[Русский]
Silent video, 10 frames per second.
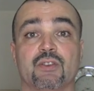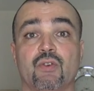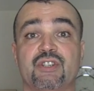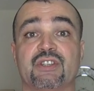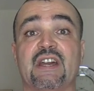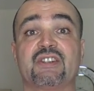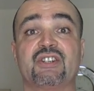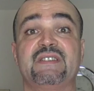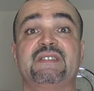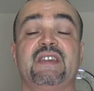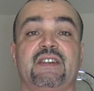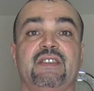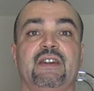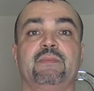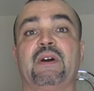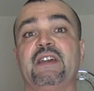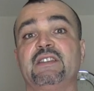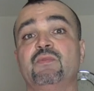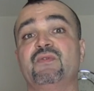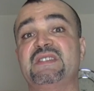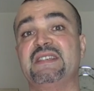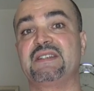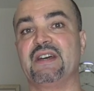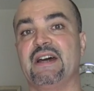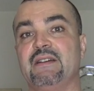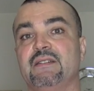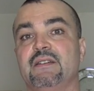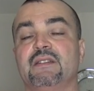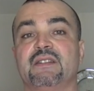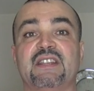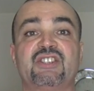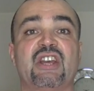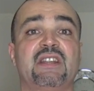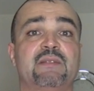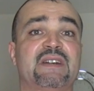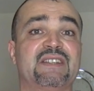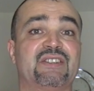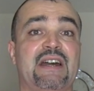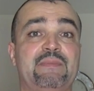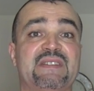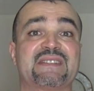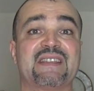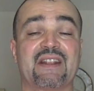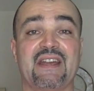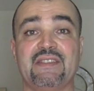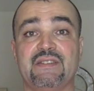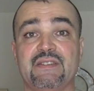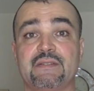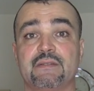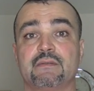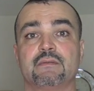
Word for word: Точно так же и с техникой. Поэтому всегда на начальном этапе старайтесь